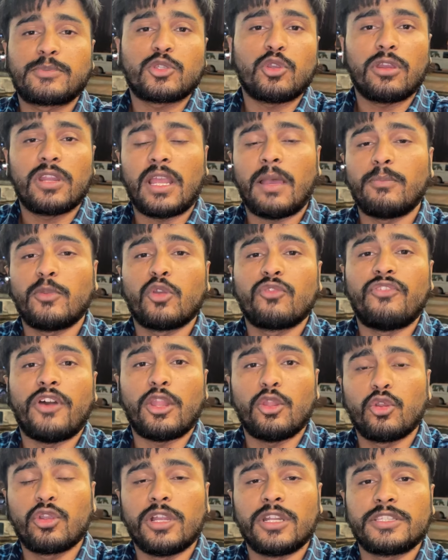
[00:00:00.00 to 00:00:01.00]
को अगर आप लोग
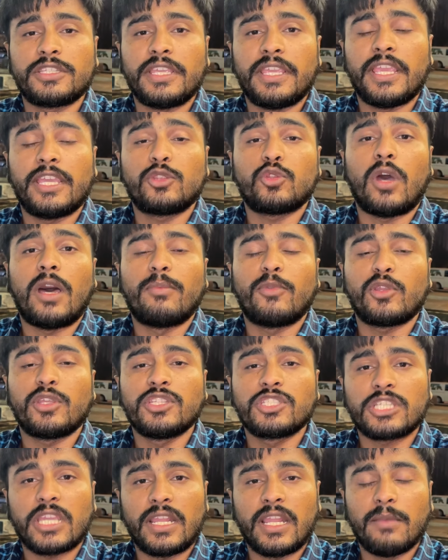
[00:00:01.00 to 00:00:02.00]
फॉलो करते हैं तो आप लोग
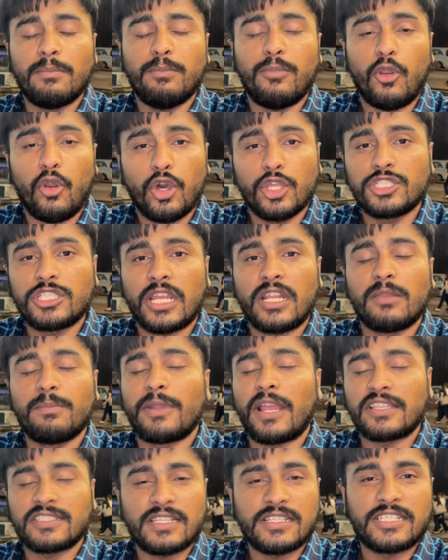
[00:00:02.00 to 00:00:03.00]
इंशाल्लाह बहुत जल्द
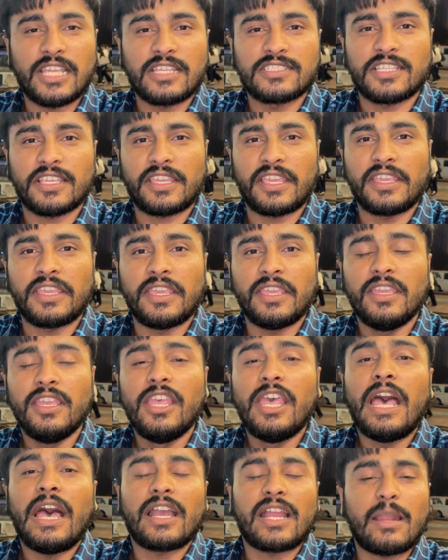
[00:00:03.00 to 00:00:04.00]
ब्राज़ील जा सकेंगे
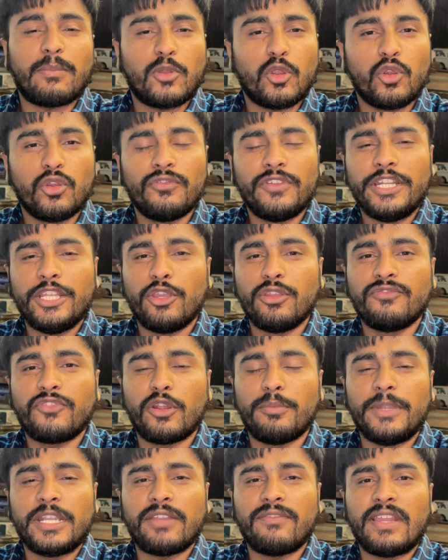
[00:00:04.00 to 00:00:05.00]
अगर आप लोगों को वीडियो
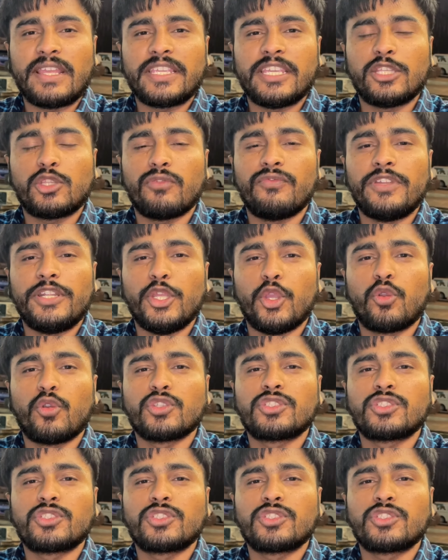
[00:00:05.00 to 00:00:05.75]
इन्फॉर्मेटिव लगी है तो वीडियो को